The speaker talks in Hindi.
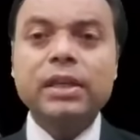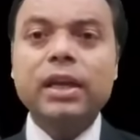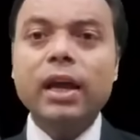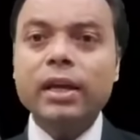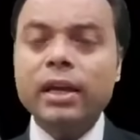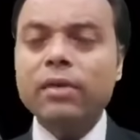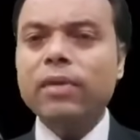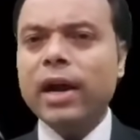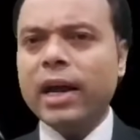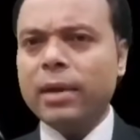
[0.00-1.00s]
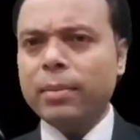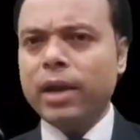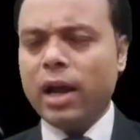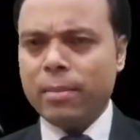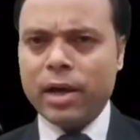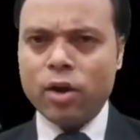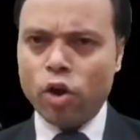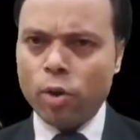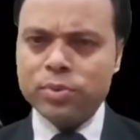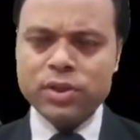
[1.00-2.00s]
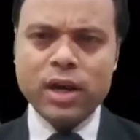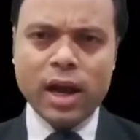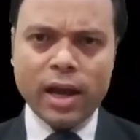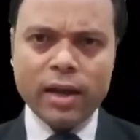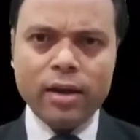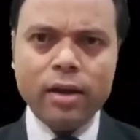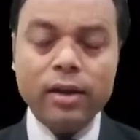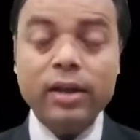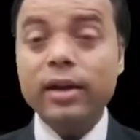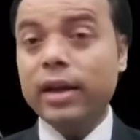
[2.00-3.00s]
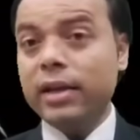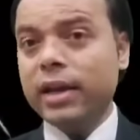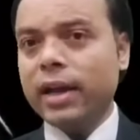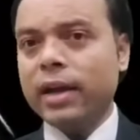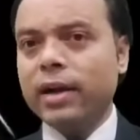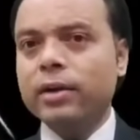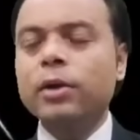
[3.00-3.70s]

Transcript: क्या ये वाकई में हमारा ऑप्शन आएगा या नहीं आएगा